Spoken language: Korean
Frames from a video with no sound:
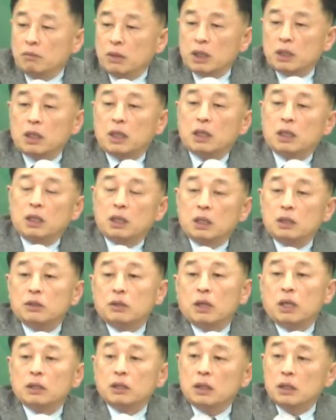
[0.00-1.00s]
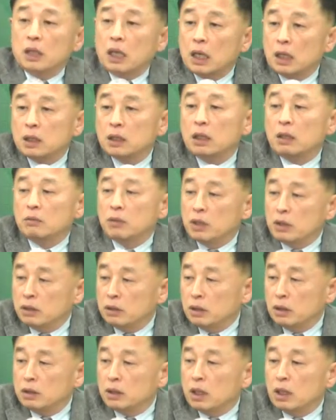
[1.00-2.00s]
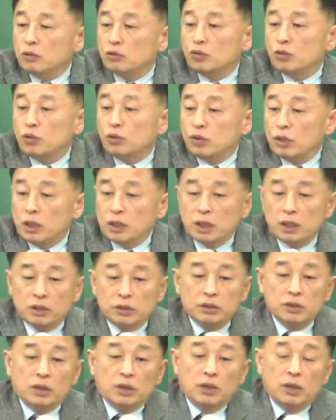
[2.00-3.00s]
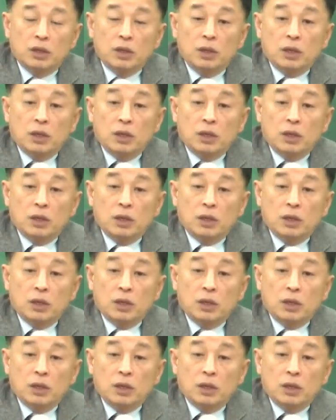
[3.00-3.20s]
매달 일정한 게 날이 되면은 이자가 들어올 거 아니에요. 그죠?